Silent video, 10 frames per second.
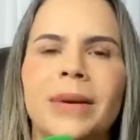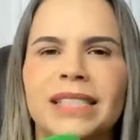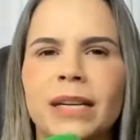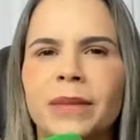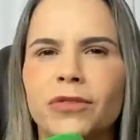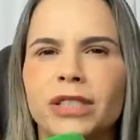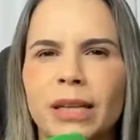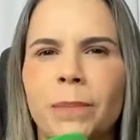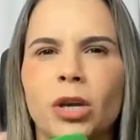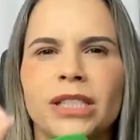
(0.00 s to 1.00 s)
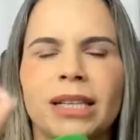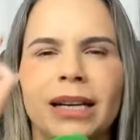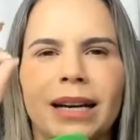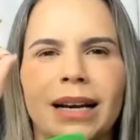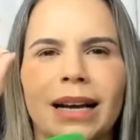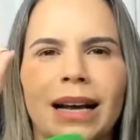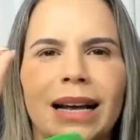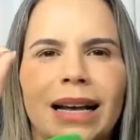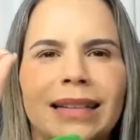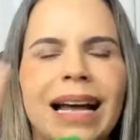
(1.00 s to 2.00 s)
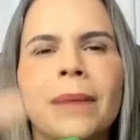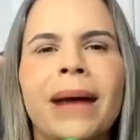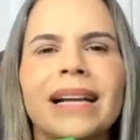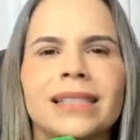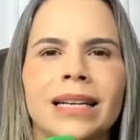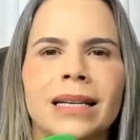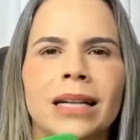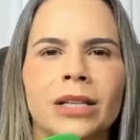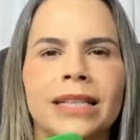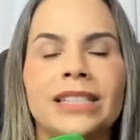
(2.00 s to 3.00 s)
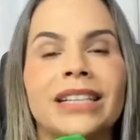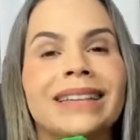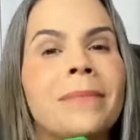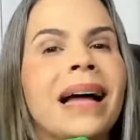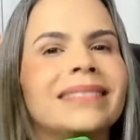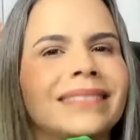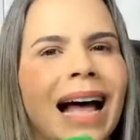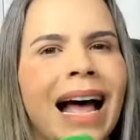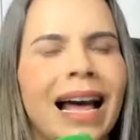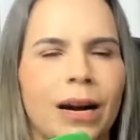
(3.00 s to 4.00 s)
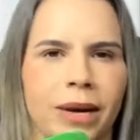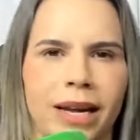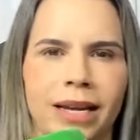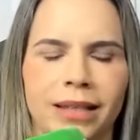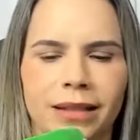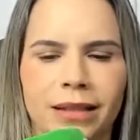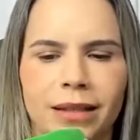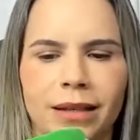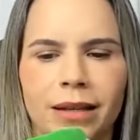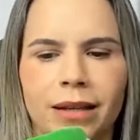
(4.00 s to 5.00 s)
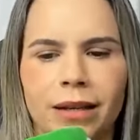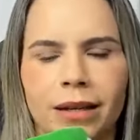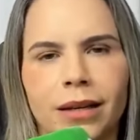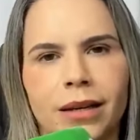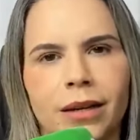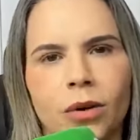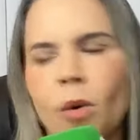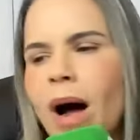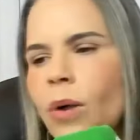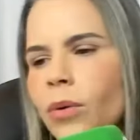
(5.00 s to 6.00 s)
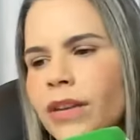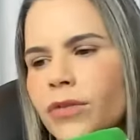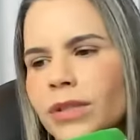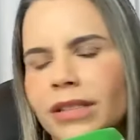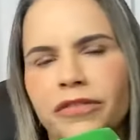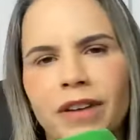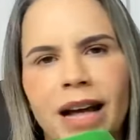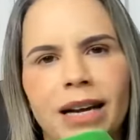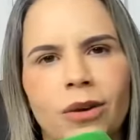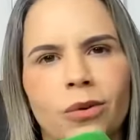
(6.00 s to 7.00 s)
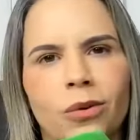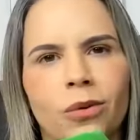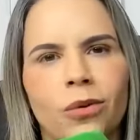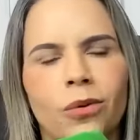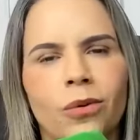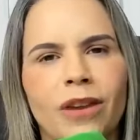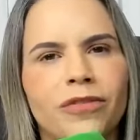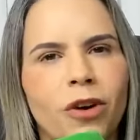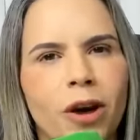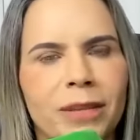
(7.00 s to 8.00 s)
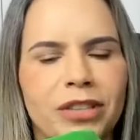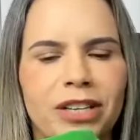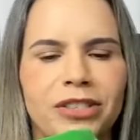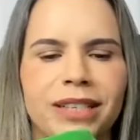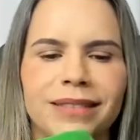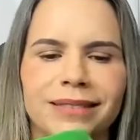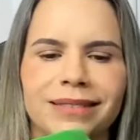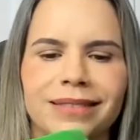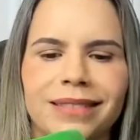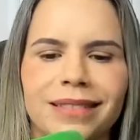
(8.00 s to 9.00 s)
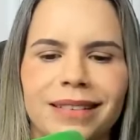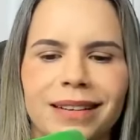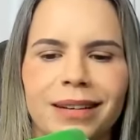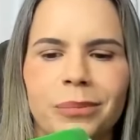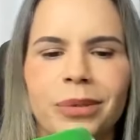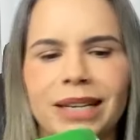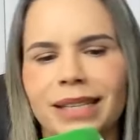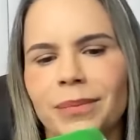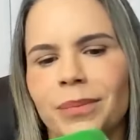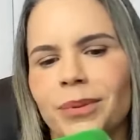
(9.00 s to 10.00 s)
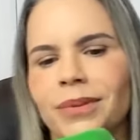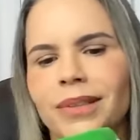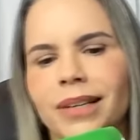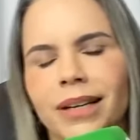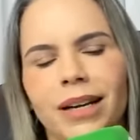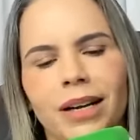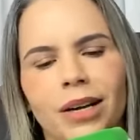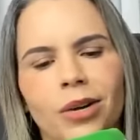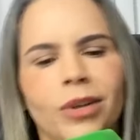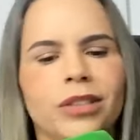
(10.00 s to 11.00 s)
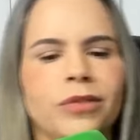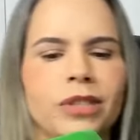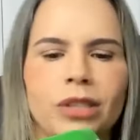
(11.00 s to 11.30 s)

Quer um exemplo que você pode derramar sangue inocente, até matar alguém com algo que você fala, com uma forma de agir. Por exemplo, quando